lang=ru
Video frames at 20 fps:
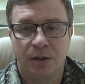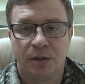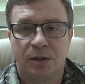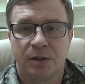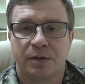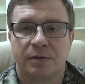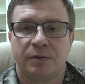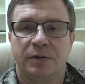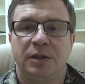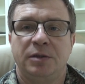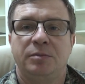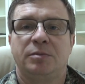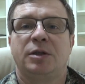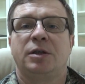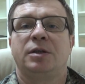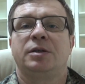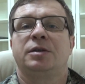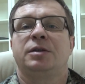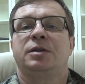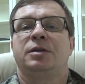свои
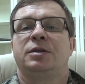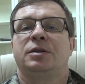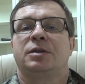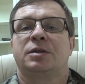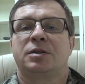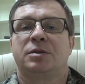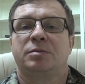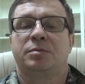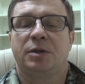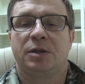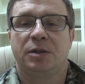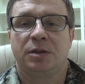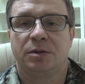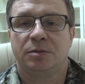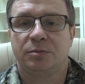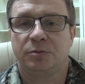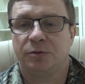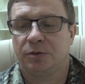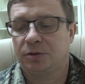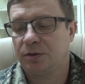маленькие ножи,
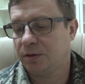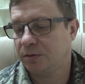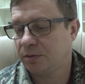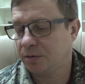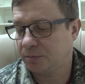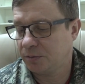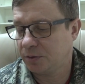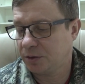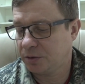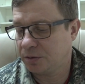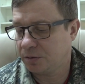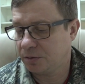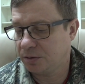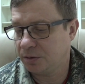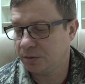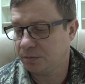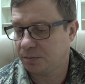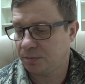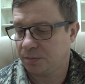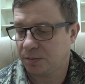поэтому вот я вам их
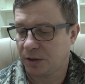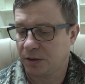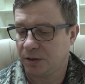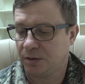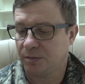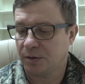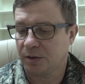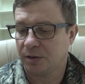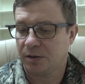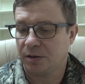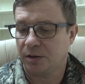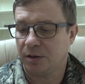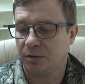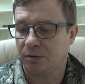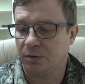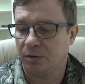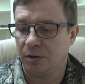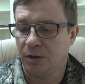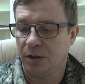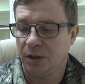сегодня
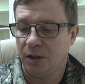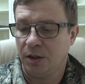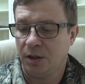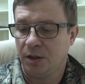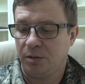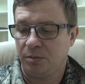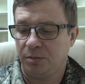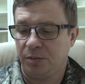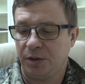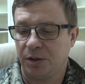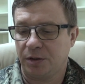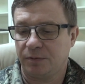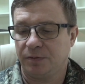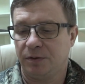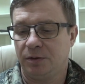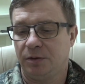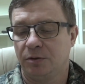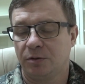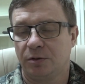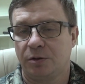продемонстрирую.
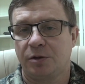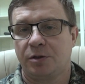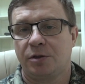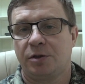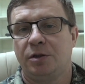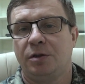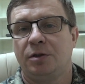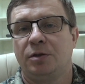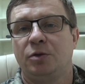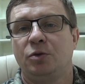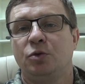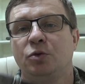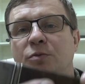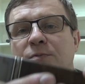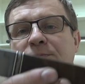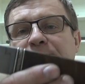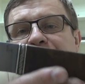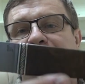Первый нож скинду.